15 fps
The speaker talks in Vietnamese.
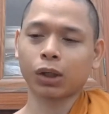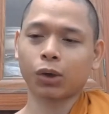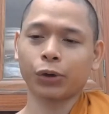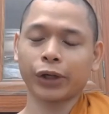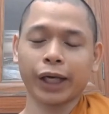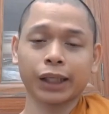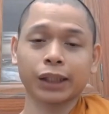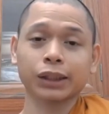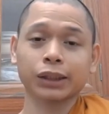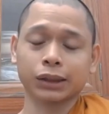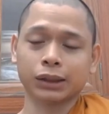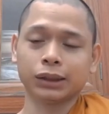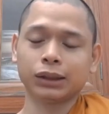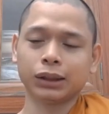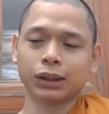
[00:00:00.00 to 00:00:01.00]
câu ngạn
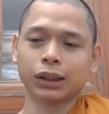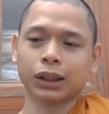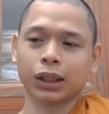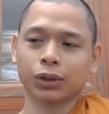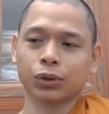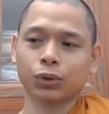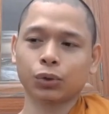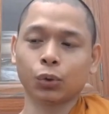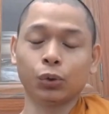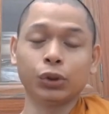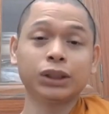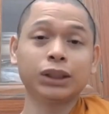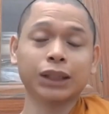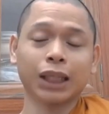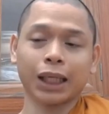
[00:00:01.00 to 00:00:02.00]
ngữ là
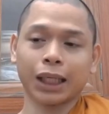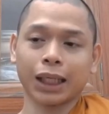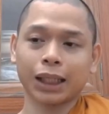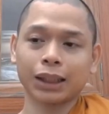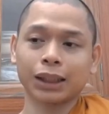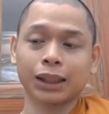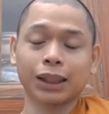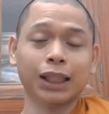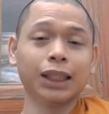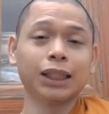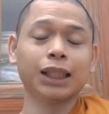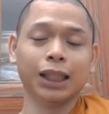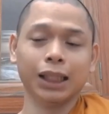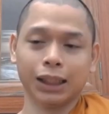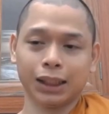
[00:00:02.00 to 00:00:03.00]
tuổi trẻ thì khí
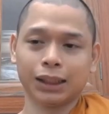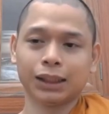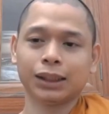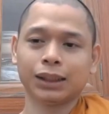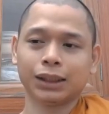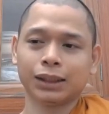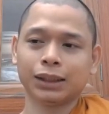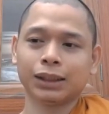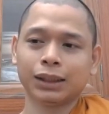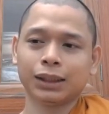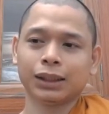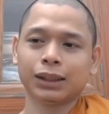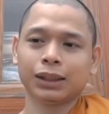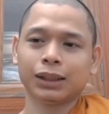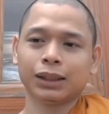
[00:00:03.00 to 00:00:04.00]
thịnh
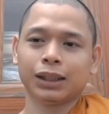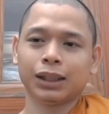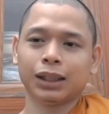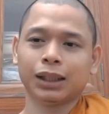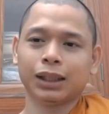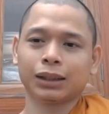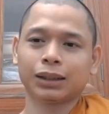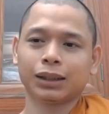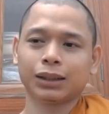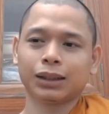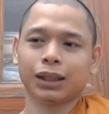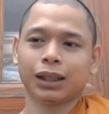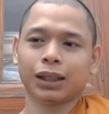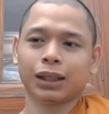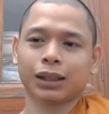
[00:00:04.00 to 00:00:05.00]
à, tức
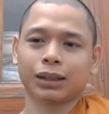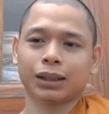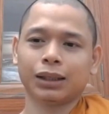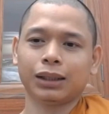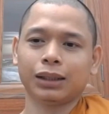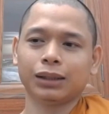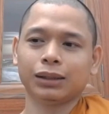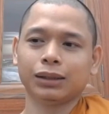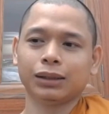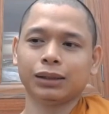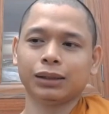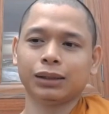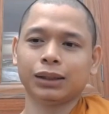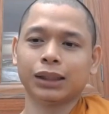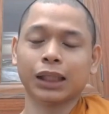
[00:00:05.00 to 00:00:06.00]
là cái
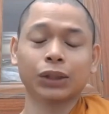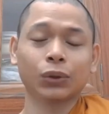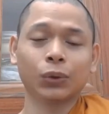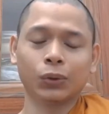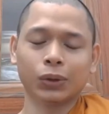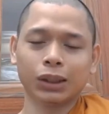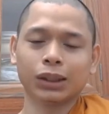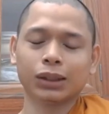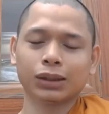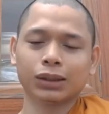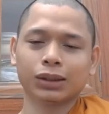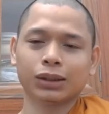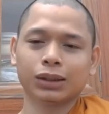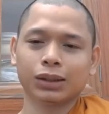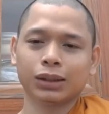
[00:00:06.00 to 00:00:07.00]
người trẻ tuổi đó
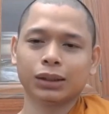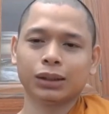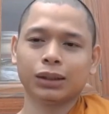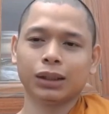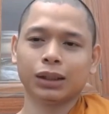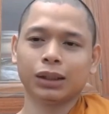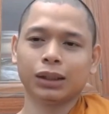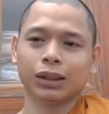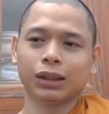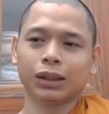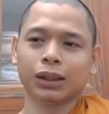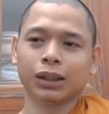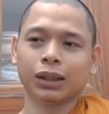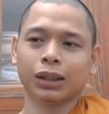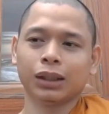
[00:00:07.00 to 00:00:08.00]
thì
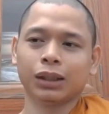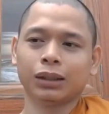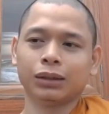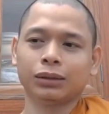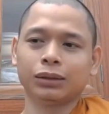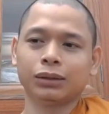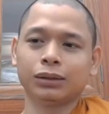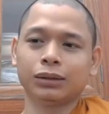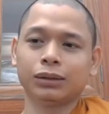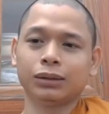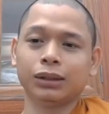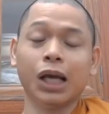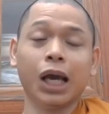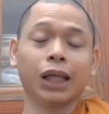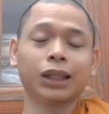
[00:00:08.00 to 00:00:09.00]
à,
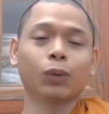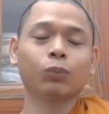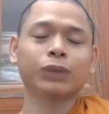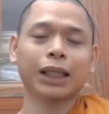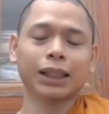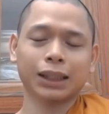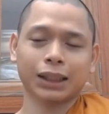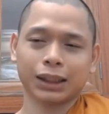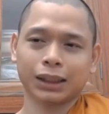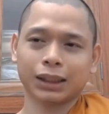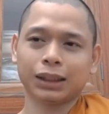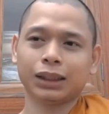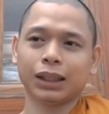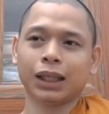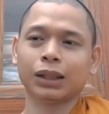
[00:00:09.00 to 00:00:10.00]
dễ nóng tánh
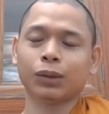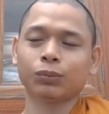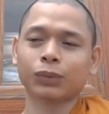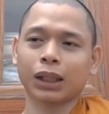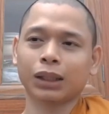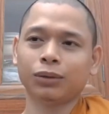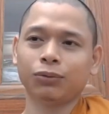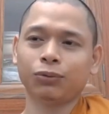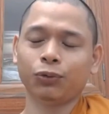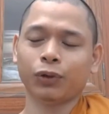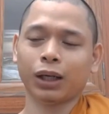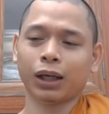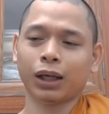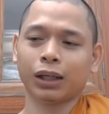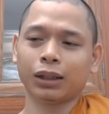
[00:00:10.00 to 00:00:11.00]
dễ nóng tánh
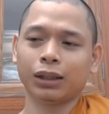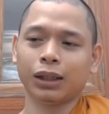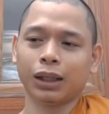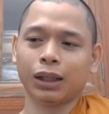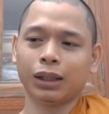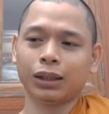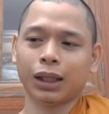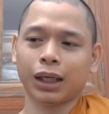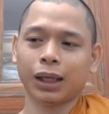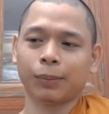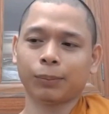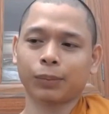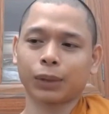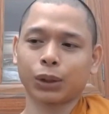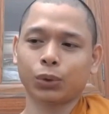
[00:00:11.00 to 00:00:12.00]
và dễ
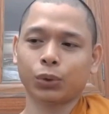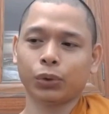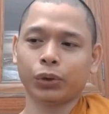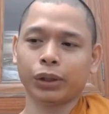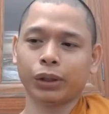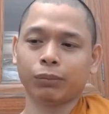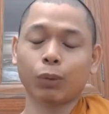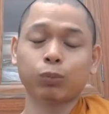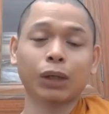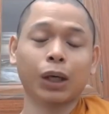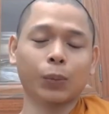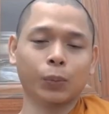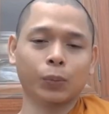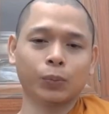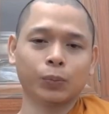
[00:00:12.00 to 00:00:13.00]
làm cái chuyện bốc
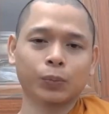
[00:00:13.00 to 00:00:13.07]
đồng